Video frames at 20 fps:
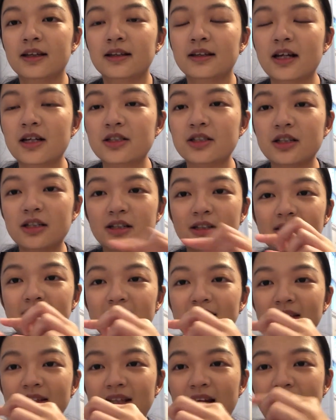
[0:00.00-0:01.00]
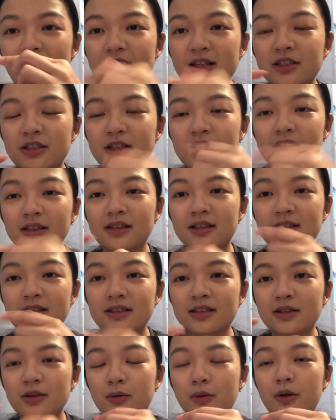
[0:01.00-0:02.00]
那这个带上的
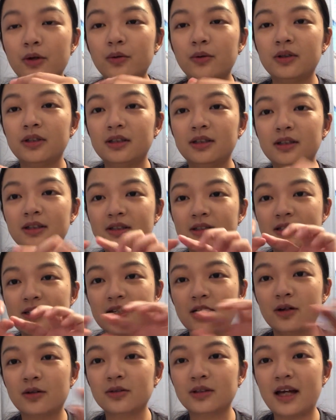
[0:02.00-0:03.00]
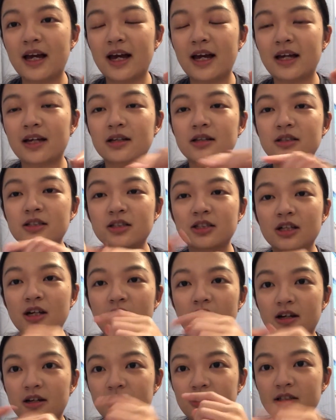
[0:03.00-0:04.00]
会用一个胶带
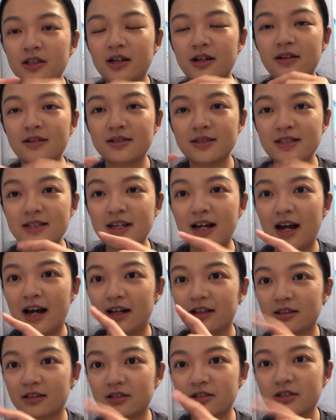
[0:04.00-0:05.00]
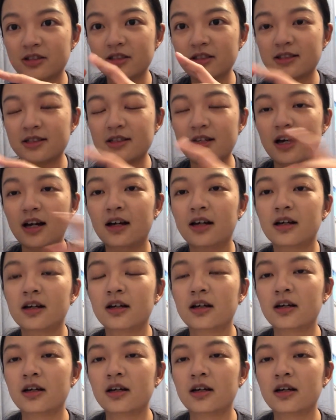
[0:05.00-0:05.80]
缠上假的指甲，